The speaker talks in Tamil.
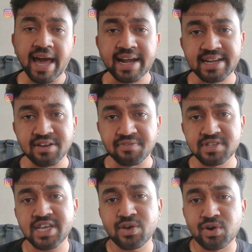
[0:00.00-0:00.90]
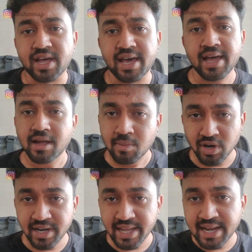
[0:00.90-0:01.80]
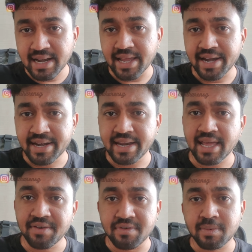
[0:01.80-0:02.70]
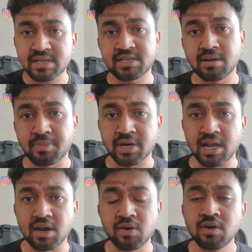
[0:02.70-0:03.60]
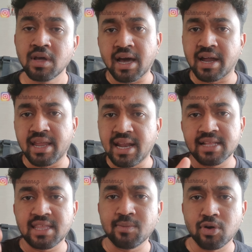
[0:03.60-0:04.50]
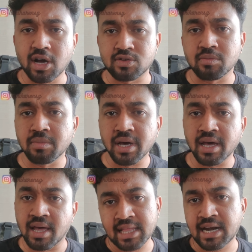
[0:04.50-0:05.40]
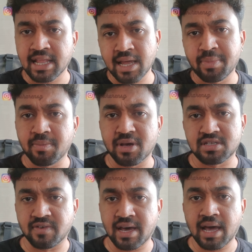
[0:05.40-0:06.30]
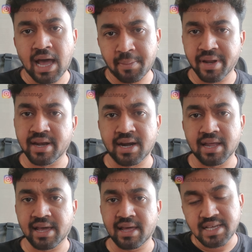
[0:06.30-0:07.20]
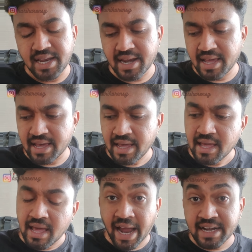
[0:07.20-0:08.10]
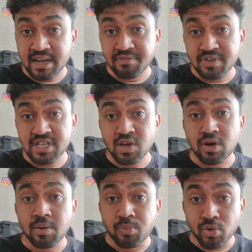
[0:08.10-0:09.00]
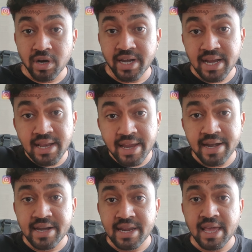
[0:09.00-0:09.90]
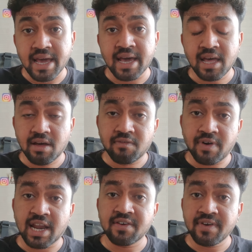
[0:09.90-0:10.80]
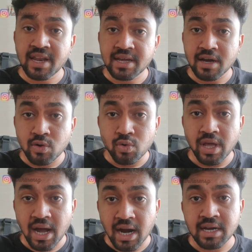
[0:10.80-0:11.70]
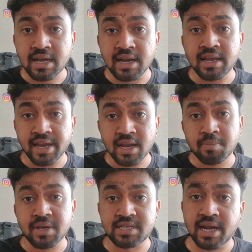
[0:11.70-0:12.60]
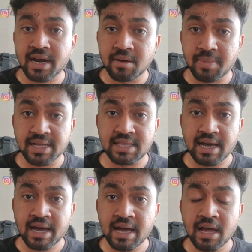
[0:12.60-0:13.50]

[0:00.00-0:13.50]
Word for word: ஆக்டர் விஜயோட பொலிட்டிக்கல் என்ட்ரிய விமர்சனம் பண்ணாலும் எல்லாம் திமுக சொம்பு அதனாலதான் இப்படி பேசுவ அப்படின்றானுங்க சரின்னு ஆக்டர் விஜயோட பொலிட்டிக்கல் என்ட்ரிய வரவேற்கக்கூடிய ஆட்கள் என்ன பேசுறாங்கன்னு பார்த்தா